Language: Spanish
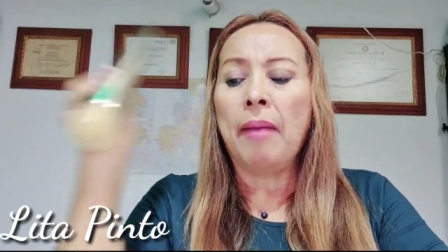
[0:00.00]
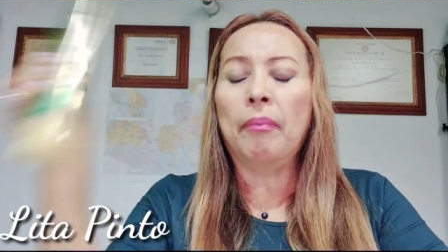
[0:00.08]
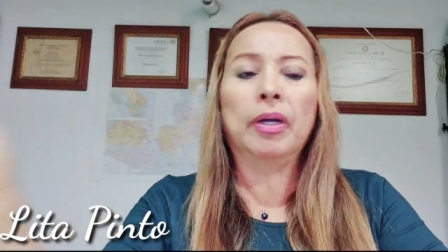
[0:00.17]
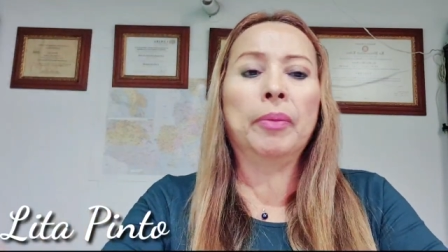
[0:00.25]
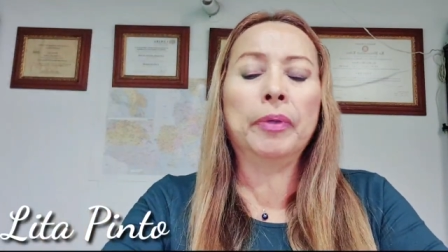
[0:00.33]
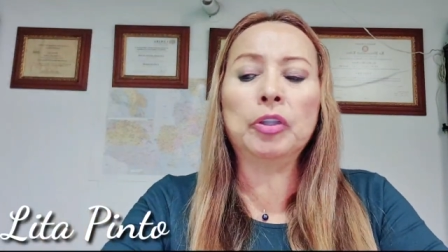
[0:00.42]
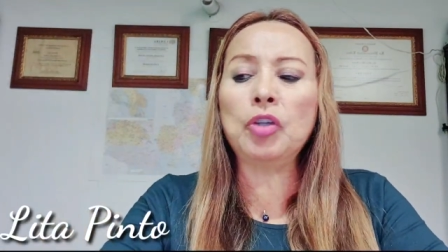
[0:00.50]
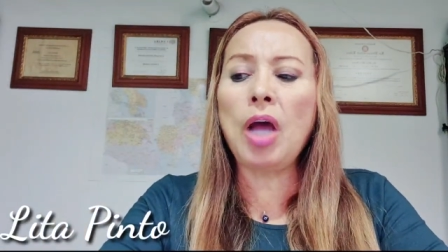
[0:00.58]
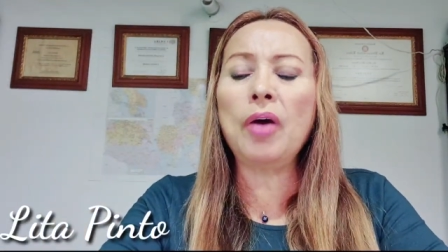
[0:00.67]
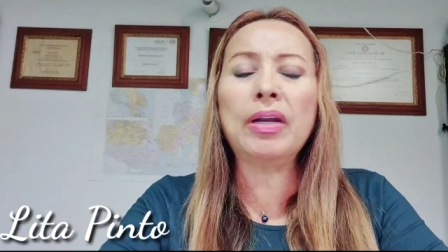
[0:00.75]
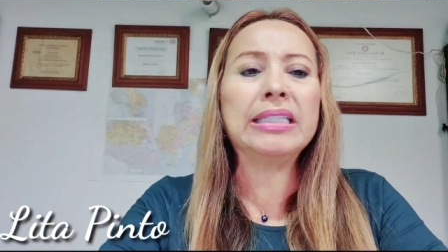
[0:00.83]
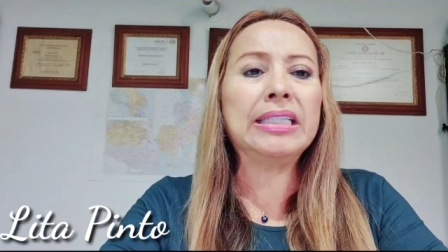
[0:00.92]
Bueno, pero
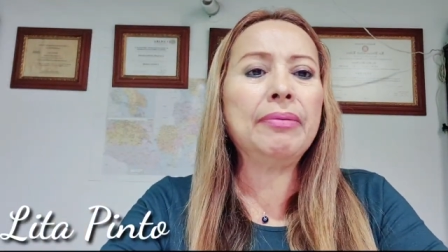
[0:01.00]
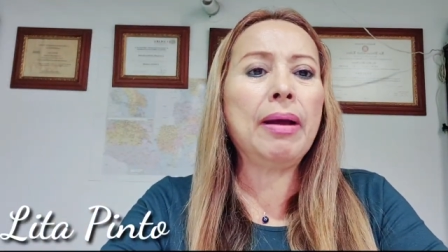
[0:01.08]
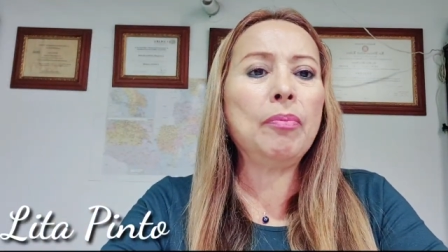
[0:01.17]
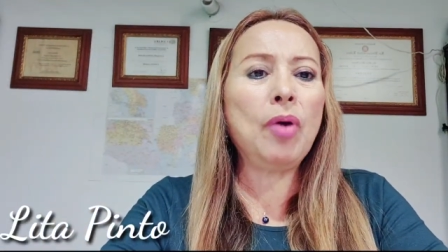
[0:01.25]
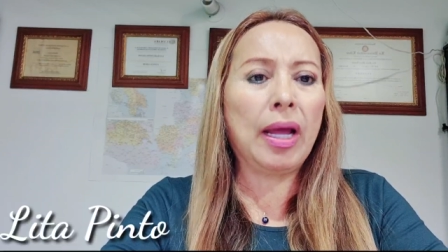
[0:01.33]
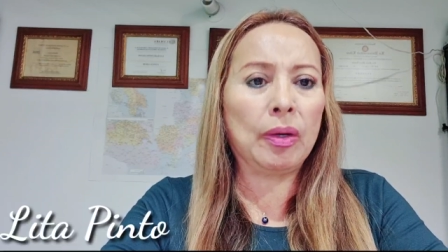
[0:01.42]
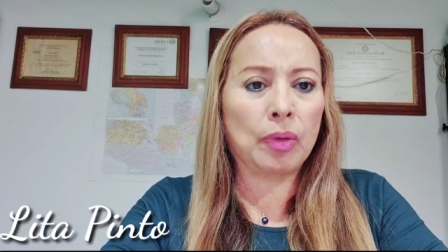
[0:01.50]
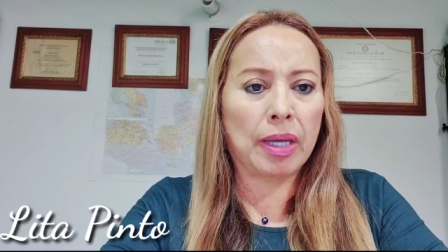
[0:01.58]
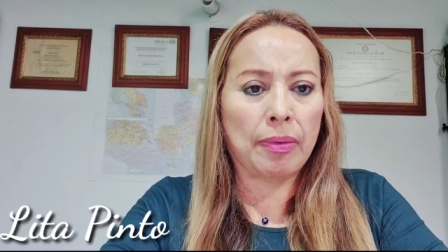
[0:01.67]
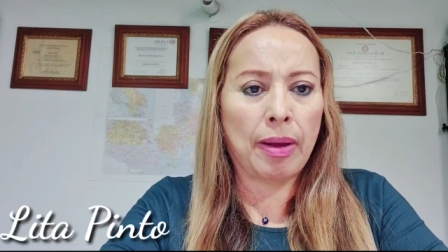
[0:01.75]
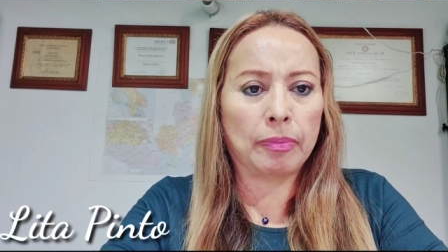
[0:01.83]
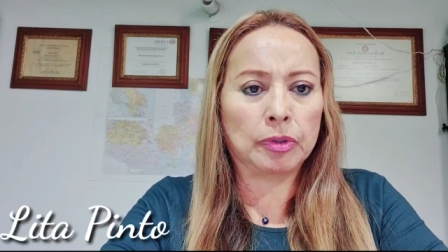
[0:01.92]
entonces ahora sí vamos a lo
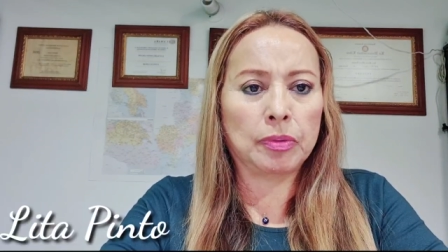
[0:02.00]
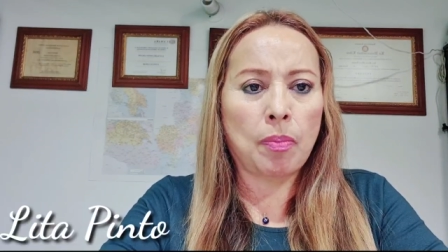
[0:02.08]
que vamos.